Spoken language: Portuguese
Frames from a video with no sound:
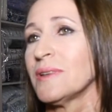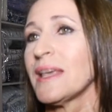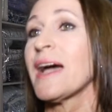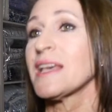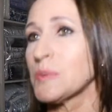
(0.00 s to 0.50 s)

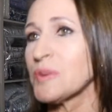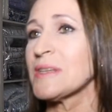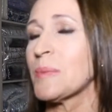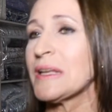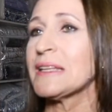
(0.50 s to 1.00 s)
e a
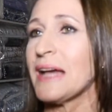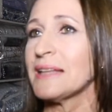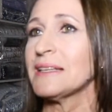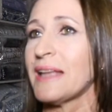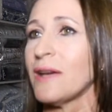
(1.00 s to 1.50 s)

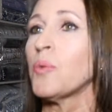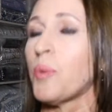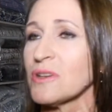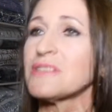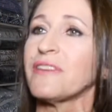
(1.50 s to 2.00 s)
responsabilidade, né? O
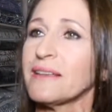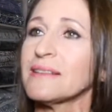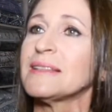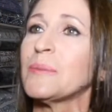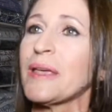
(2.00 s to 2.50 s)

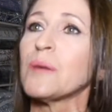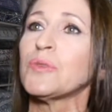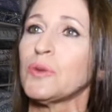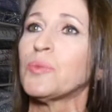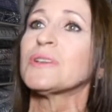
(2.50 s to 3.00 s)
pós-venda também é
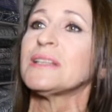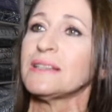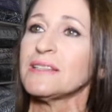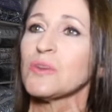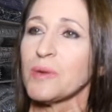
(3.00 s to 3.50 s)
muito
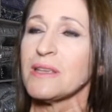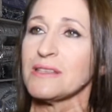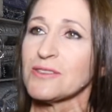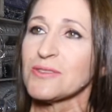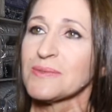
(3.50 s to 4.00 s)
importante sobre
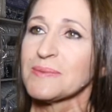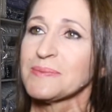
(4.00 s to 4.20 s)
isso.